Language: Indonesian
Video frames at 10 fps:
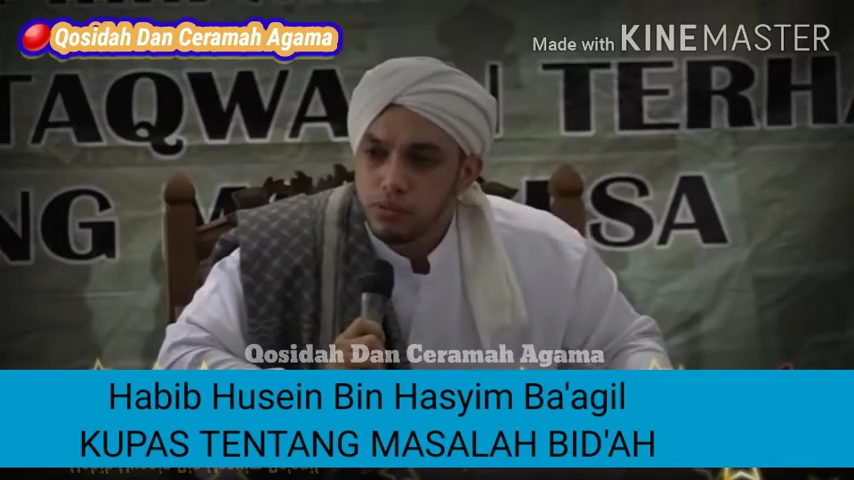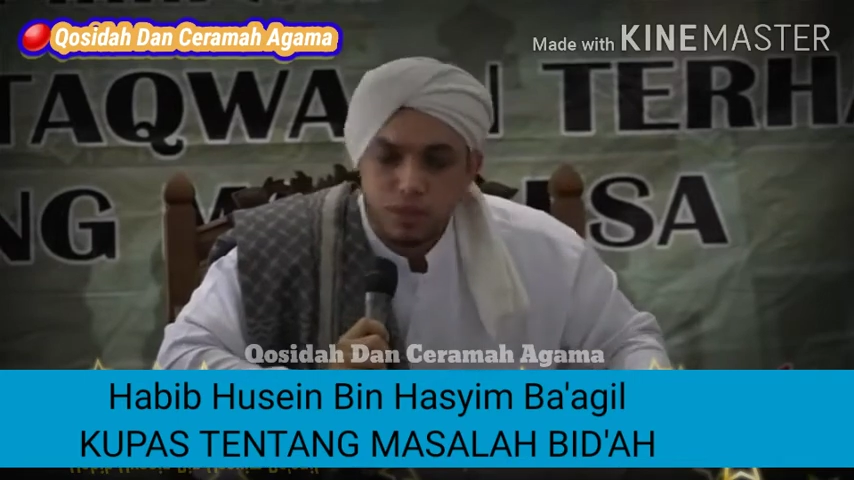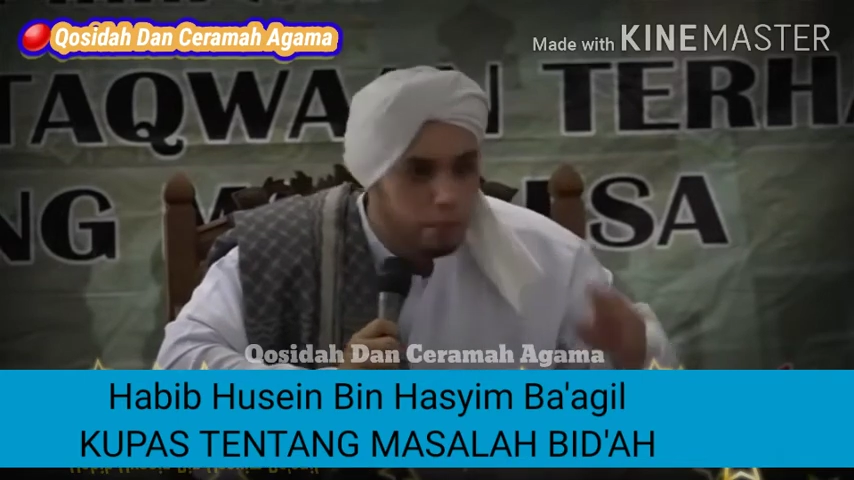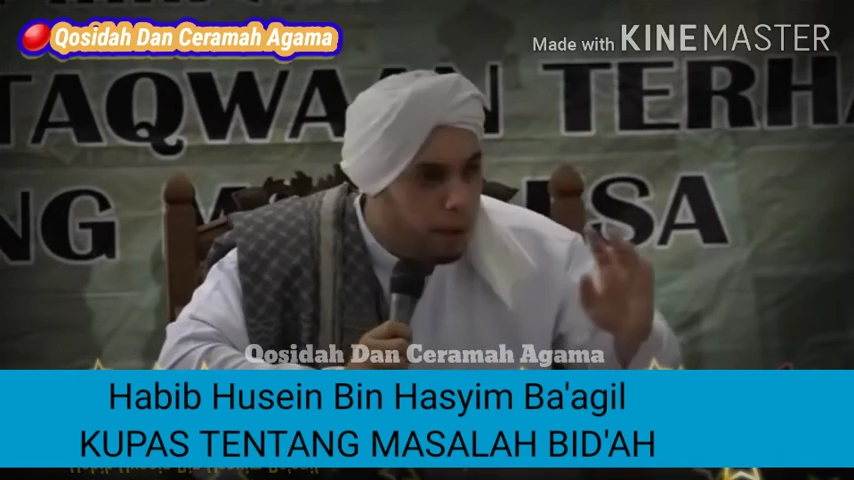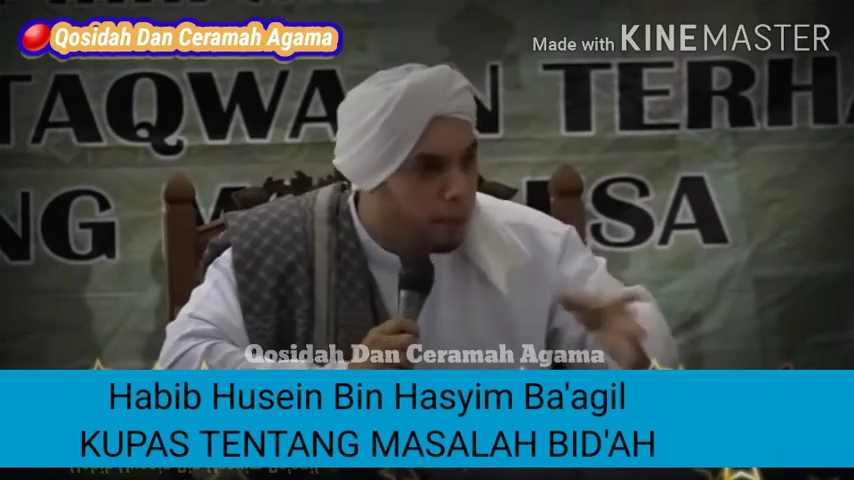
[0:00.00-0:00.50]

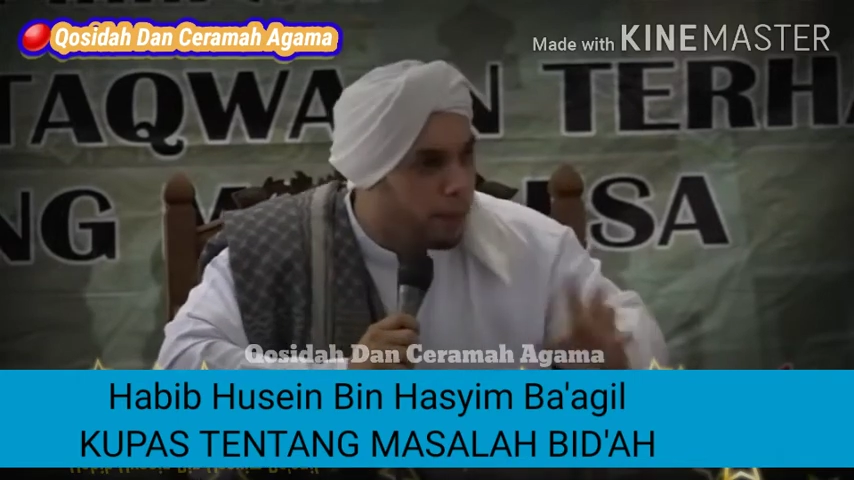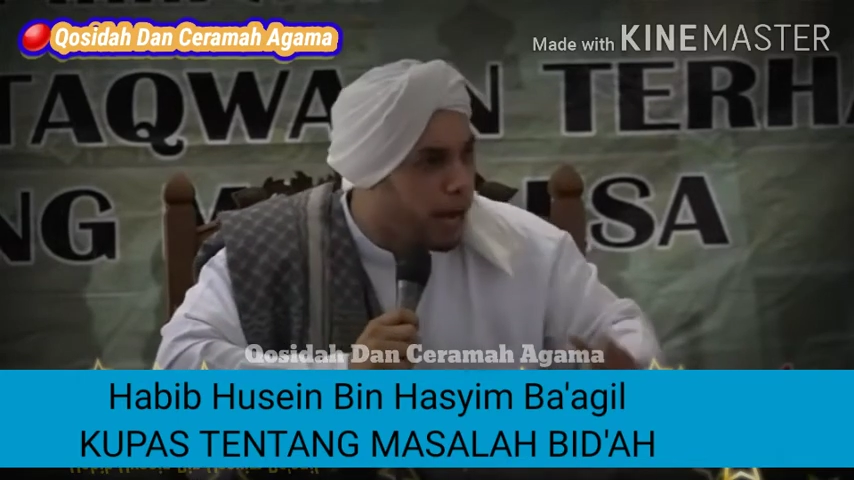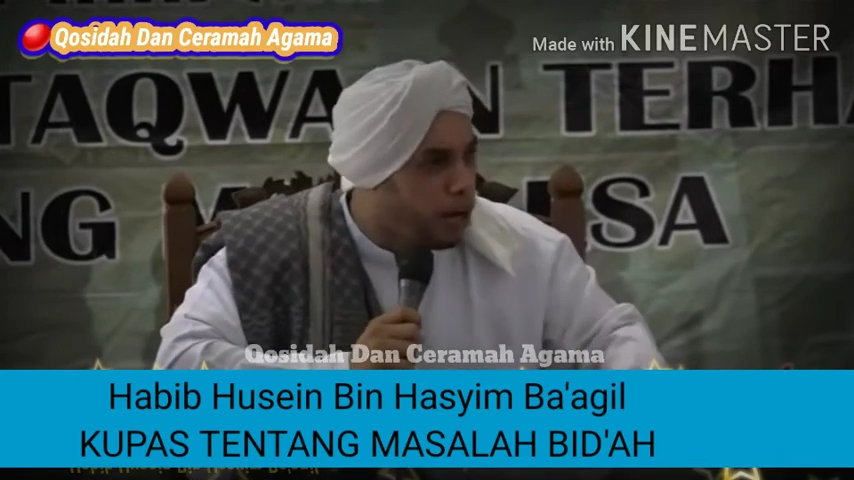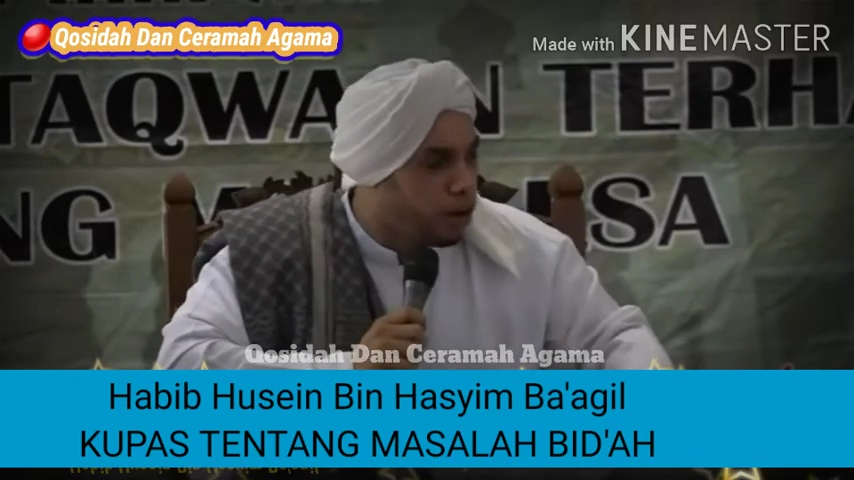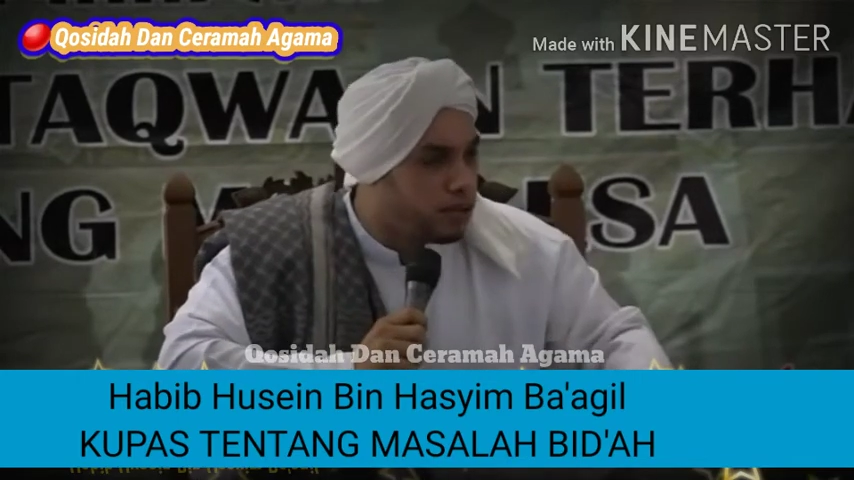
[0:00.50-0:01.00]
Sebab
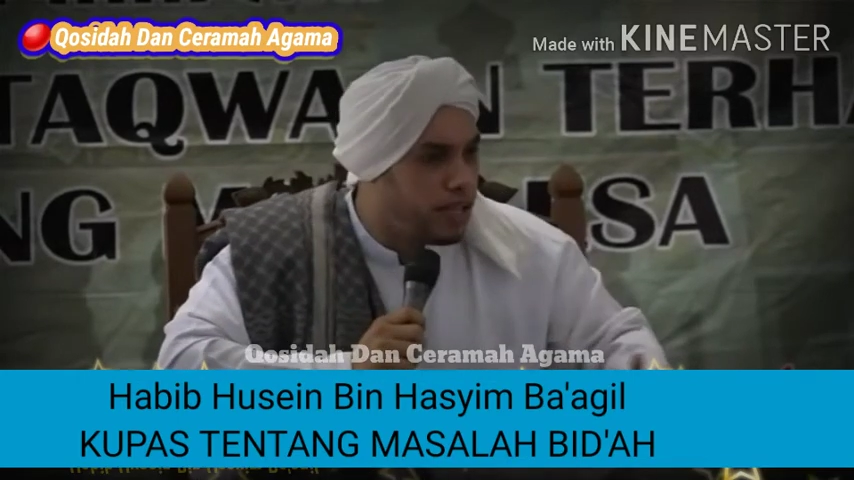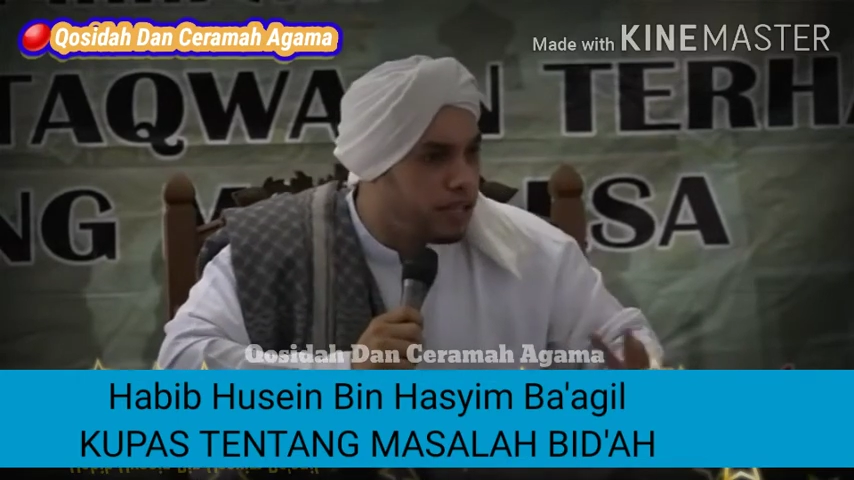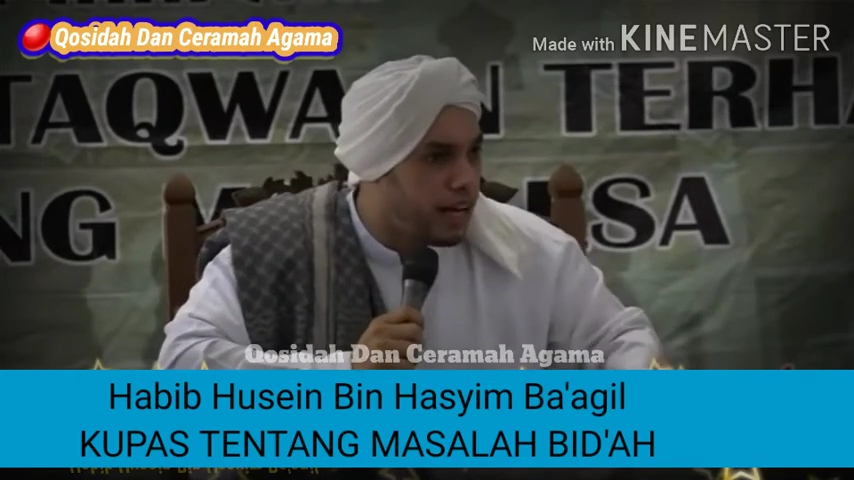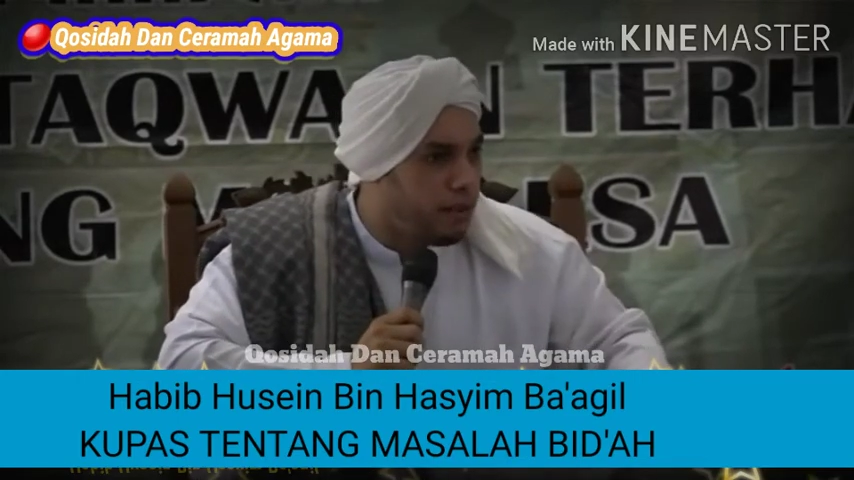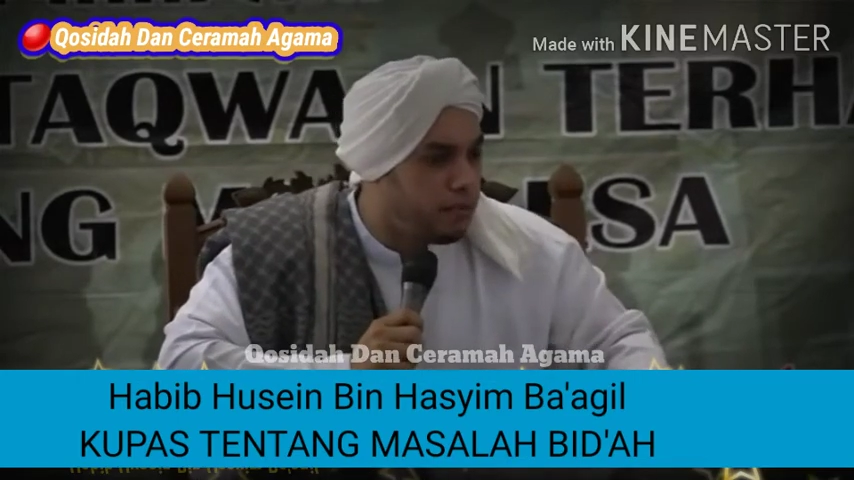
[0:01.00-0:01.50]
kalau di
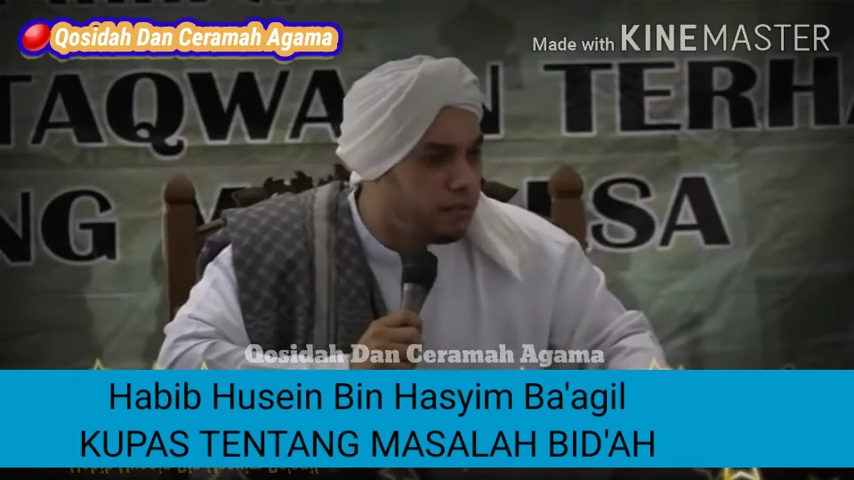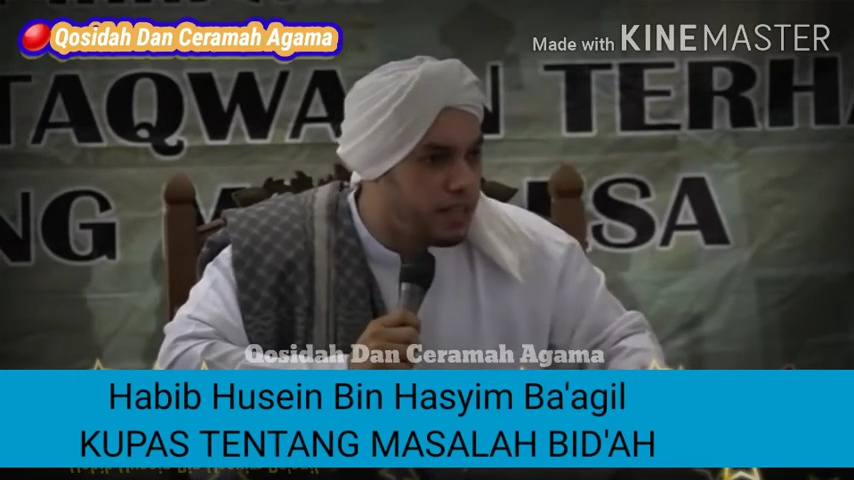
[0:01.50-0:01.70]
dalam